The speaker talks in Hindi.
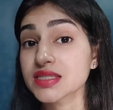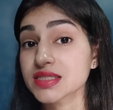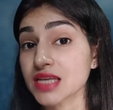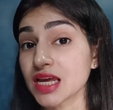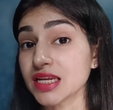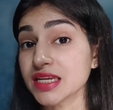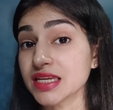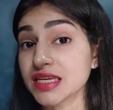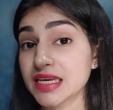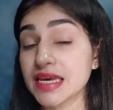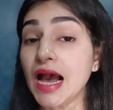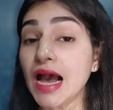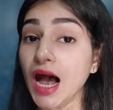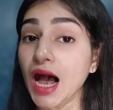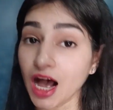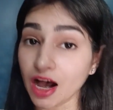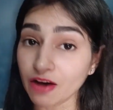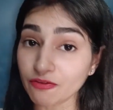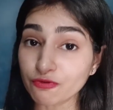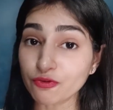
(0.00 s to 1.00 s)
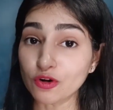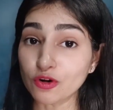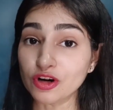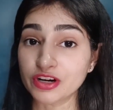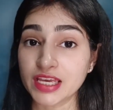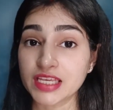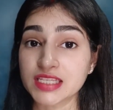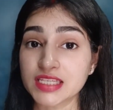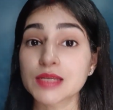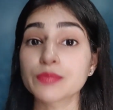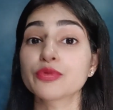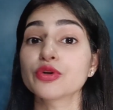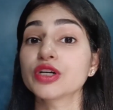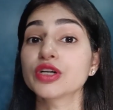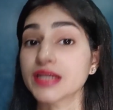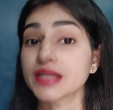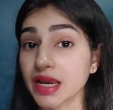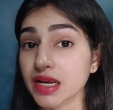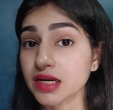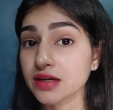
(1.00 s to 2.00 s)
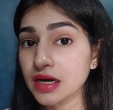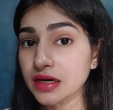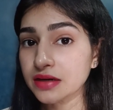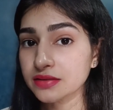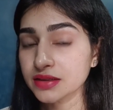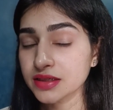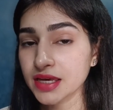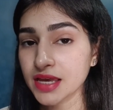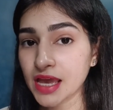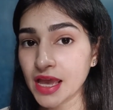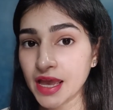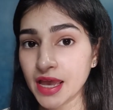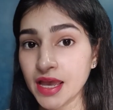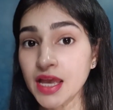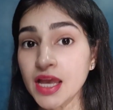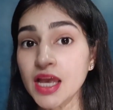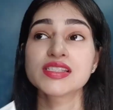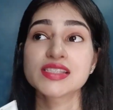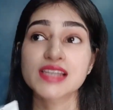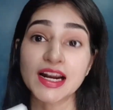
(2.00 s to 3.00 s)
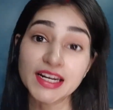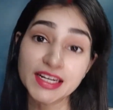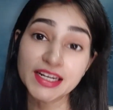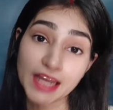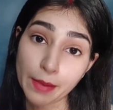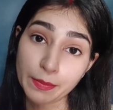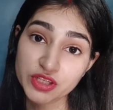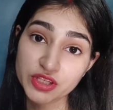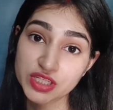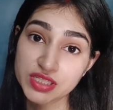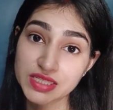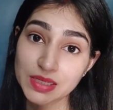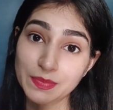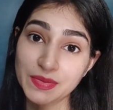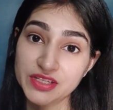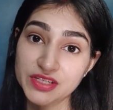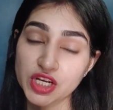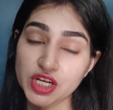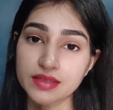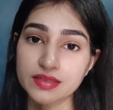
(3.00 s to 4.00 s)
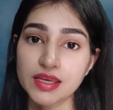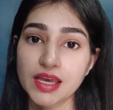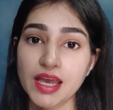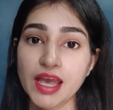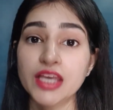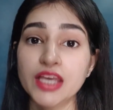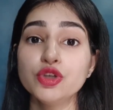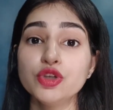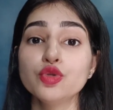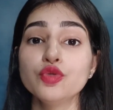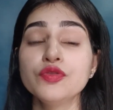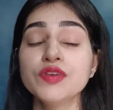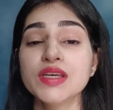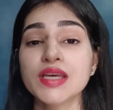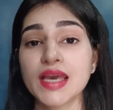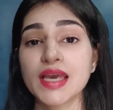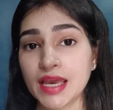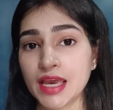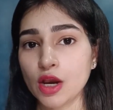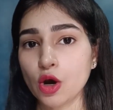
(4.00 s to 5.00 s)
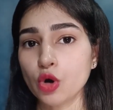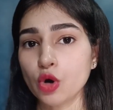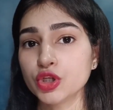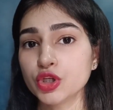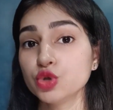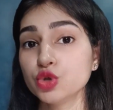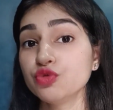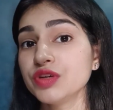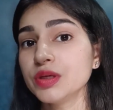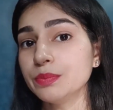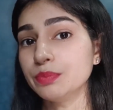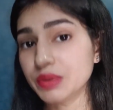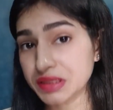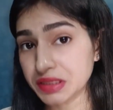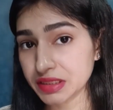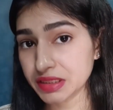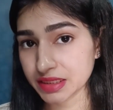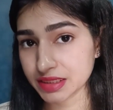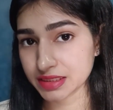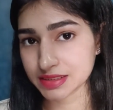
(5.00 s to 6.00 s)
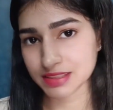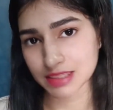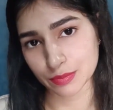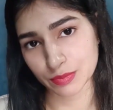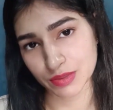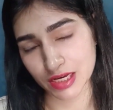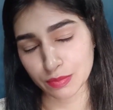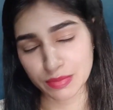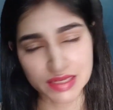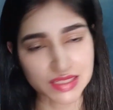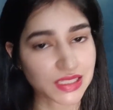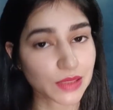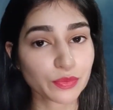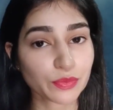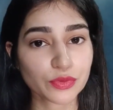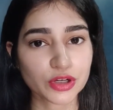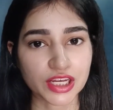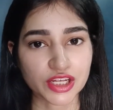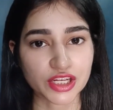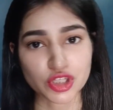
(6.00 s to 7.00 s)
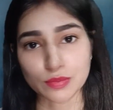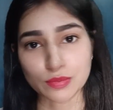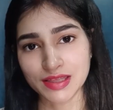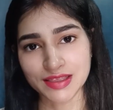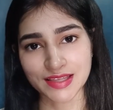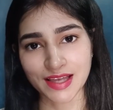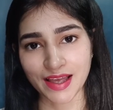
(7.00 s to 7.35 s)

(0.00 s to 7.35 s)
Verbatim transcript: सन की हार्मफुल रेस से प्रोटेक्ट करती है सन डैमेजेस से बचाती है यूवी ए और यूवी बी रेस से भी हमें इसे प्रोटेक्शन मिलता